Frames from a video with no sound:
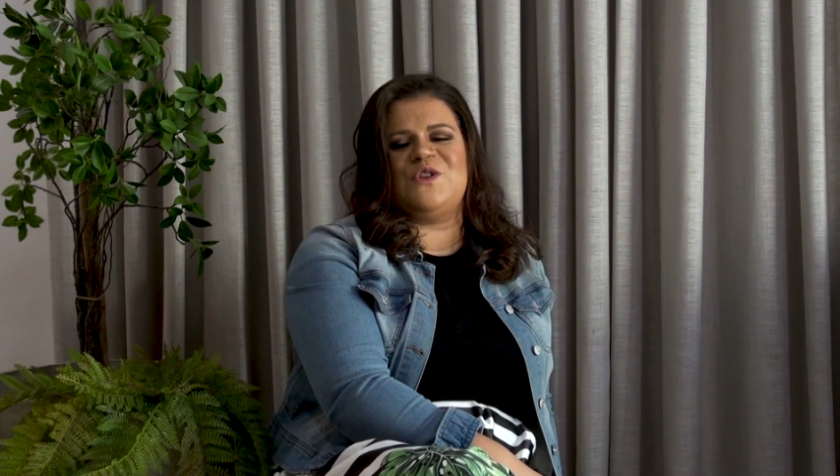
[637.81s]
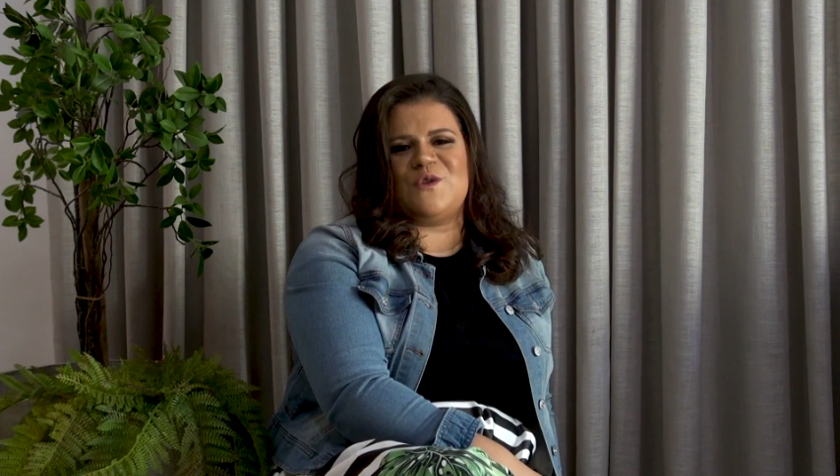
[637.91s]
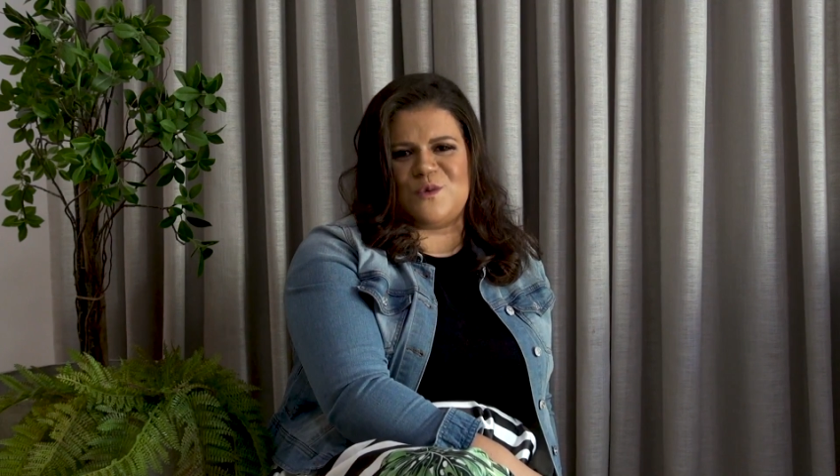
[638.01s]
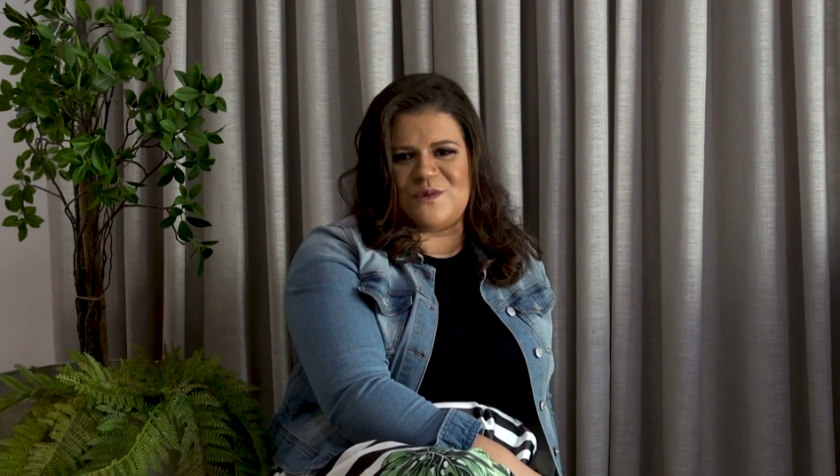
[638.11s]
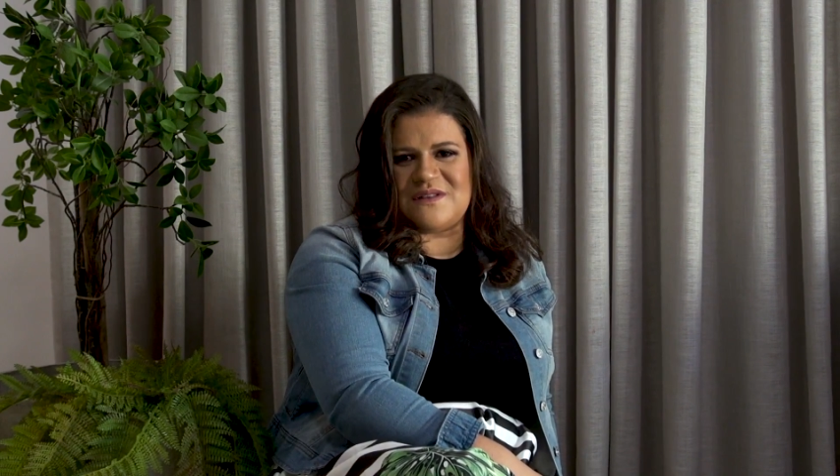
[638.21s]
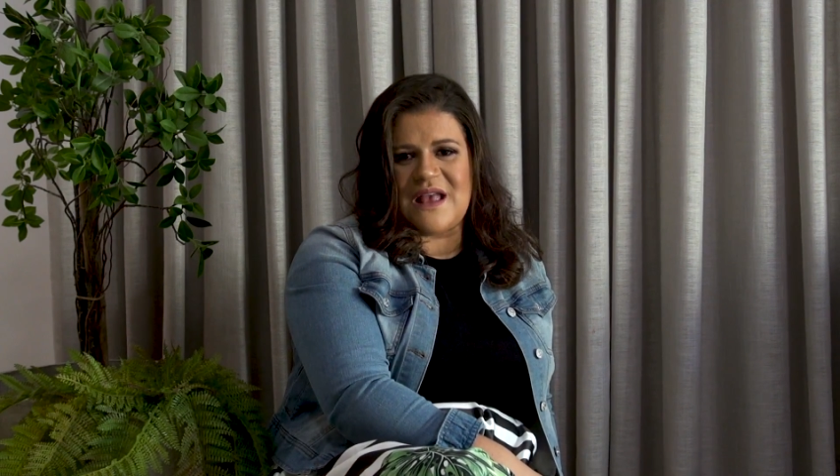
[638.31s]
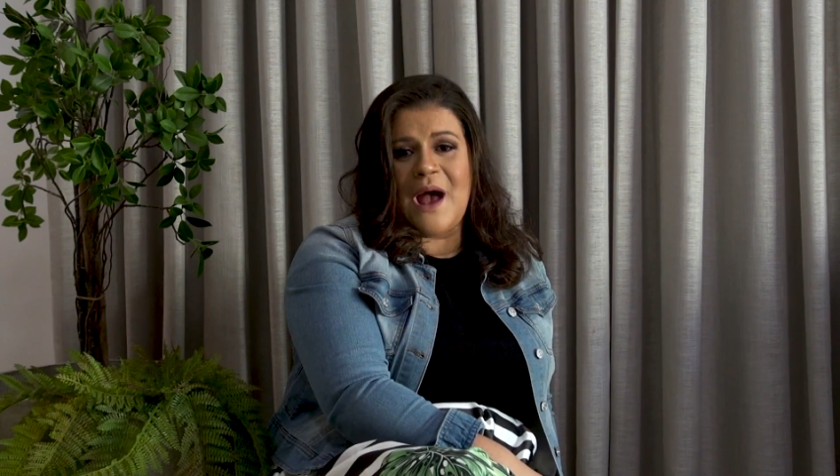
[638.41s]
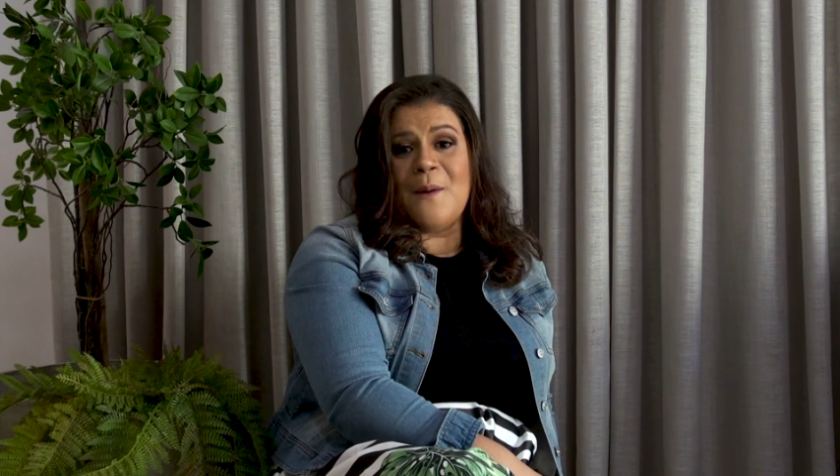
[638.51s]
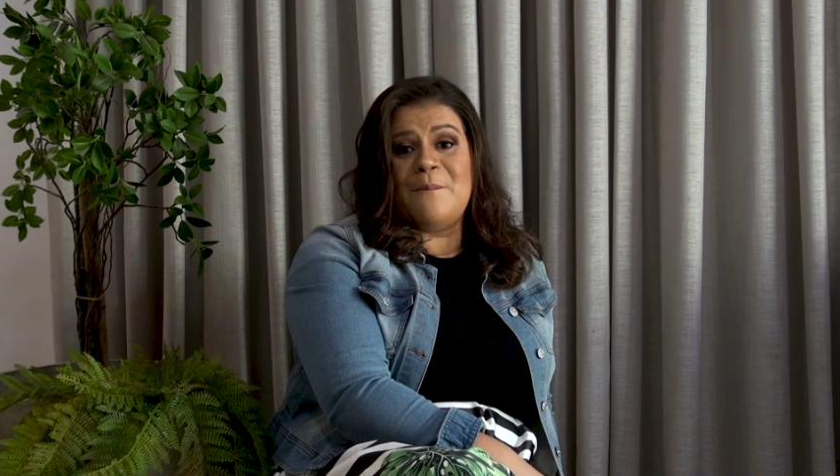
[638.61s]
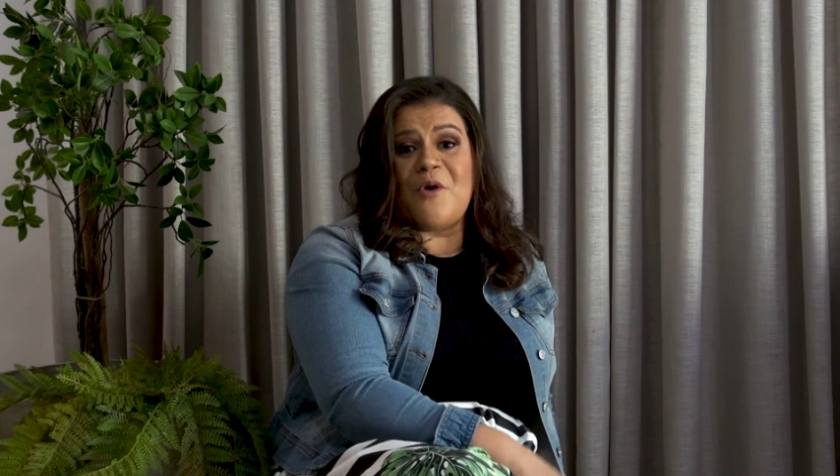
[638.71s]
Jesus,
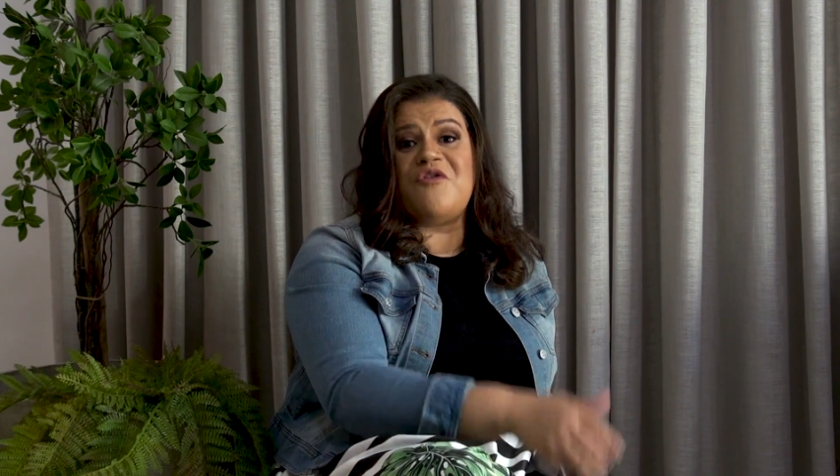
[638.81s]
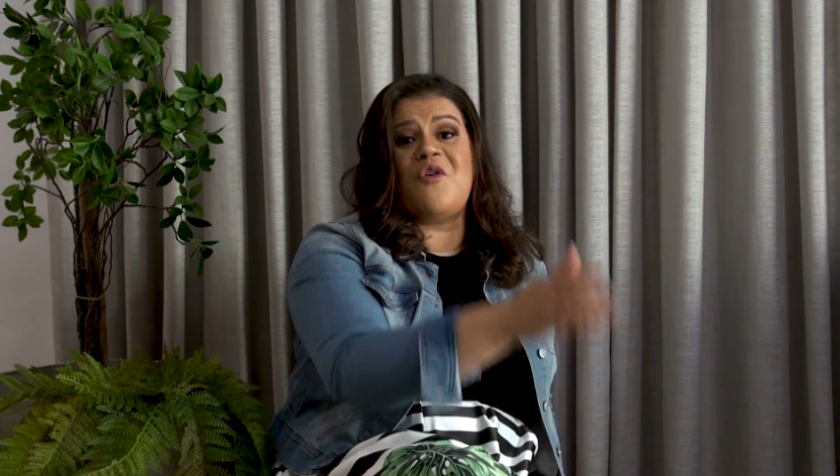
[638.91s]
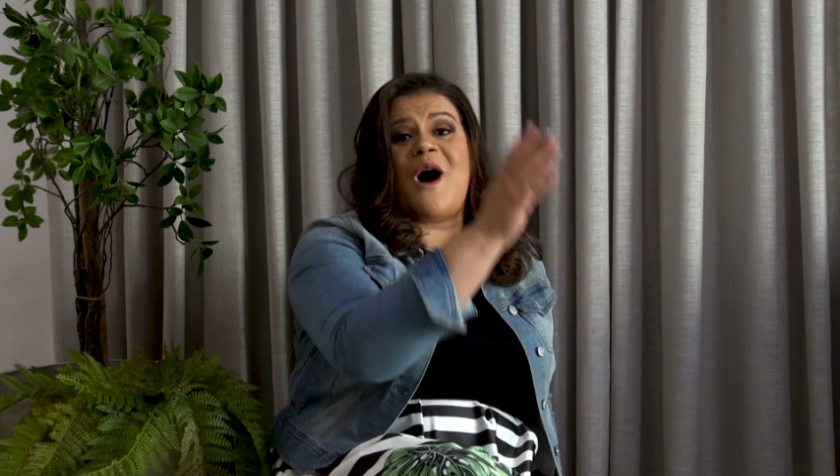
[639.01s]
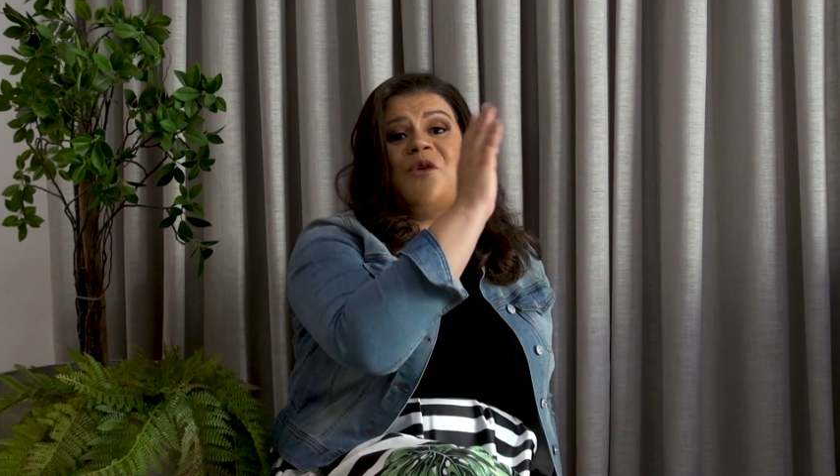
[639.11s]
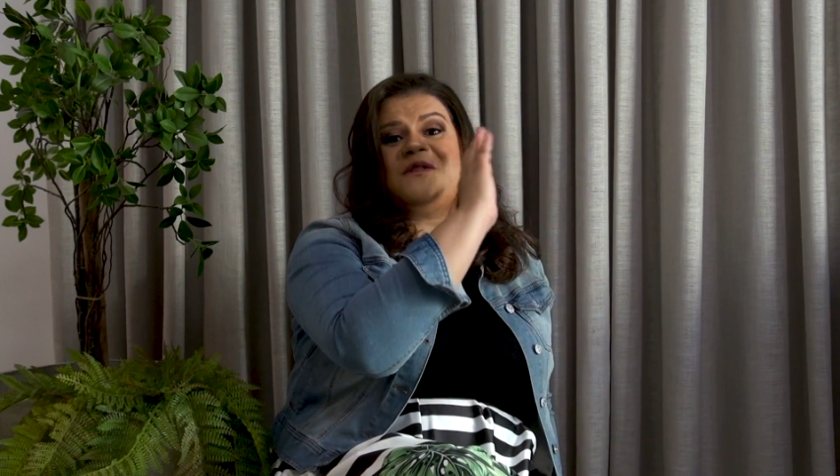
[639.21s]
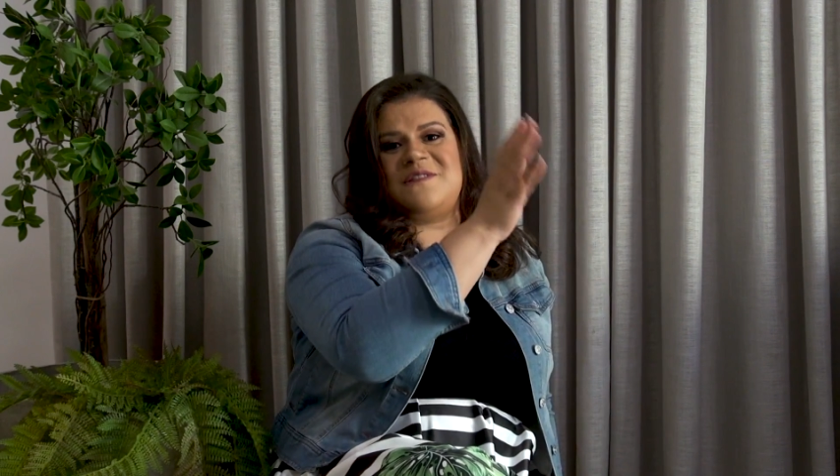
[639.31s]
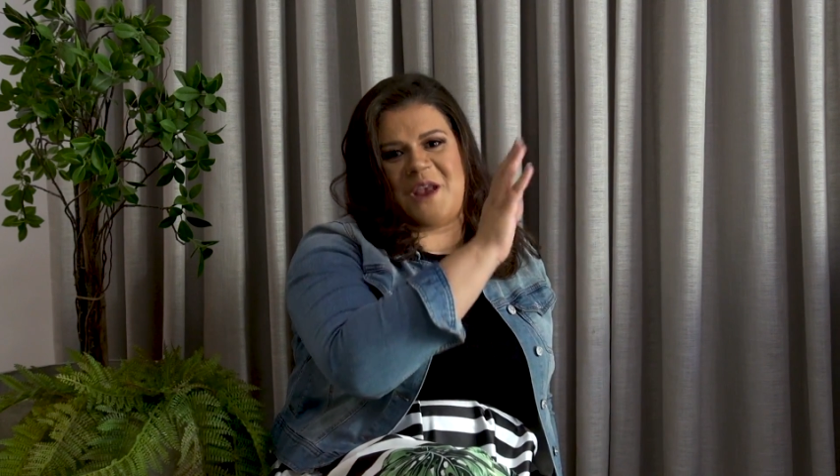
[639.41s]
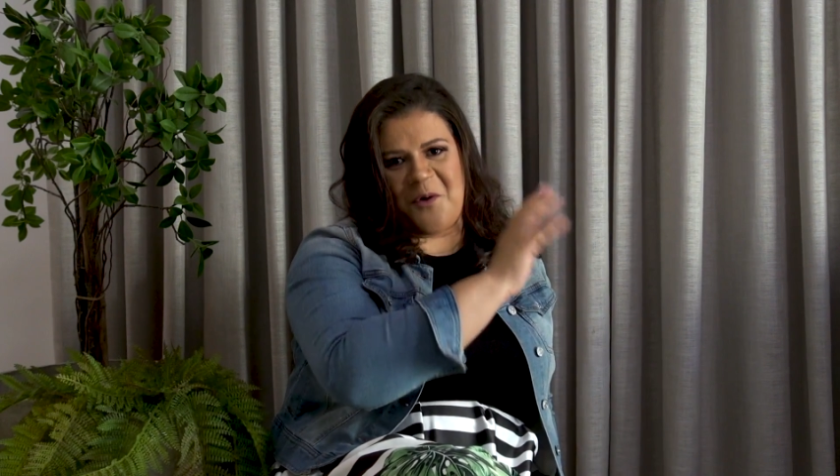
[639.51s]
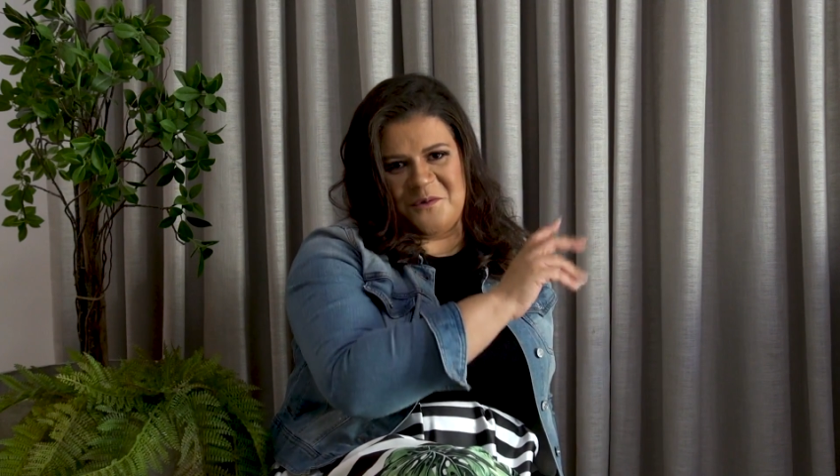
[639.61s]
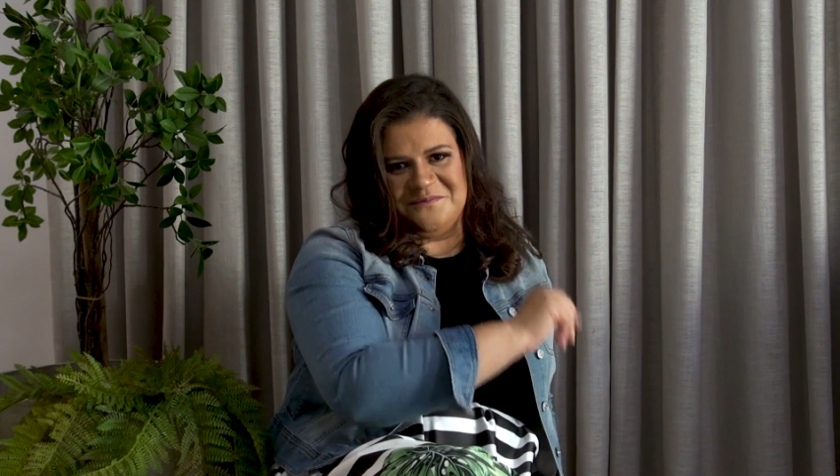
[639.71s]
povoar o
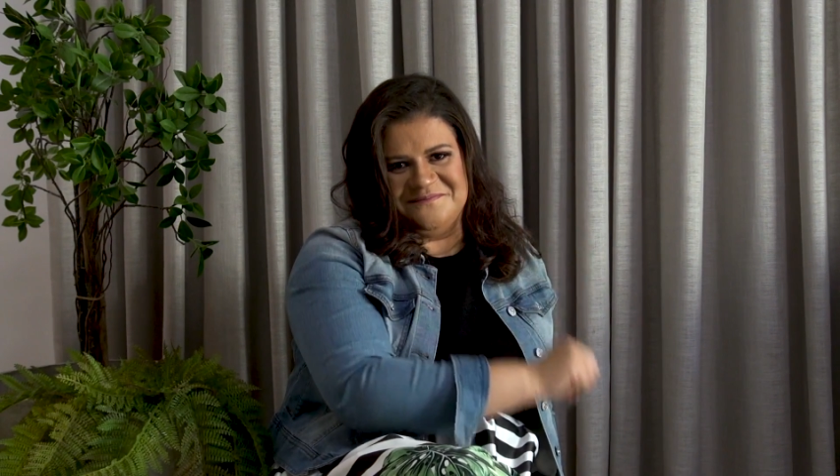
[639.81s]
céu.